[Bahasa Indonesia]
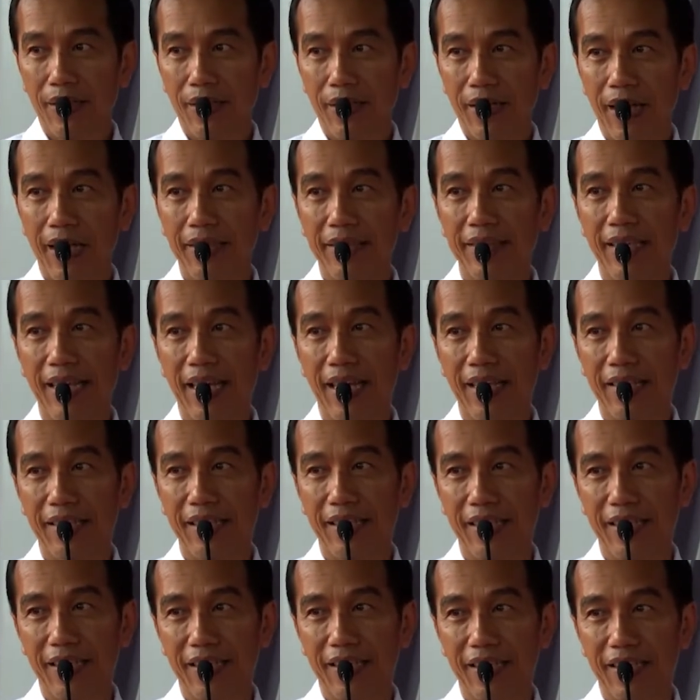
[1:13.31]

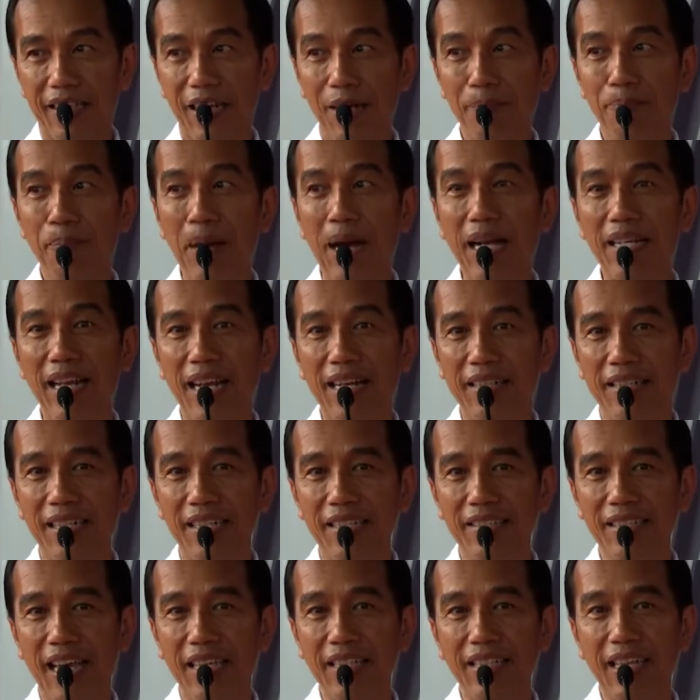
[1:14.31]
hati-hati, kepala
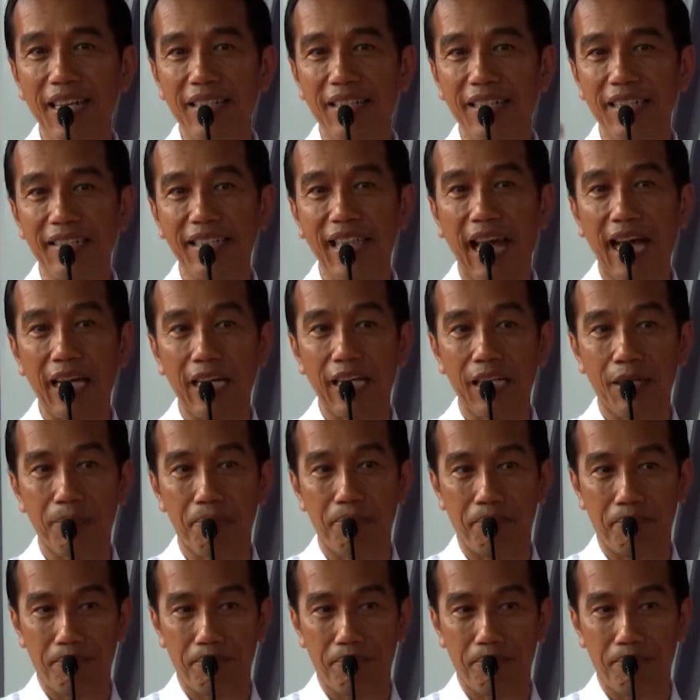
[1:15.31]
desanya ditangkap.